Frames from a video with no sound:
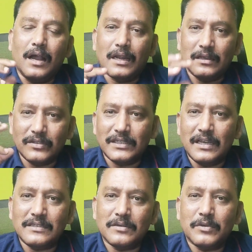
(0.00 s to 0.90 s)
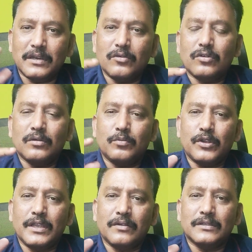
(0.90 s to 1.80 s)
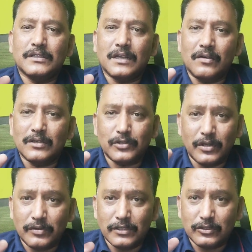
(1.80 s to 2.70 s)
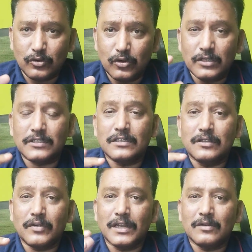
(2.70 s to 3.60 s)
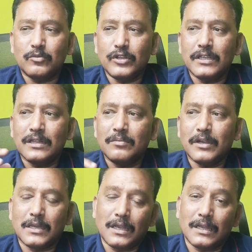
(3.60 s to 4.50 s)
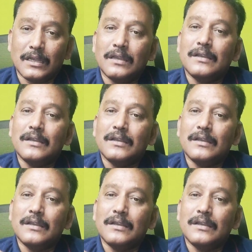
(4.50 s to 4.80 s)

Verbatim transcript: ஆனால் விசாரித்த மாதிரி ஒரு பொய்யாக வந்து காவல்துறை வந்து ஜோடித்து இந்த வழக்கை முடிக்க தான் பார்க்குறாங்க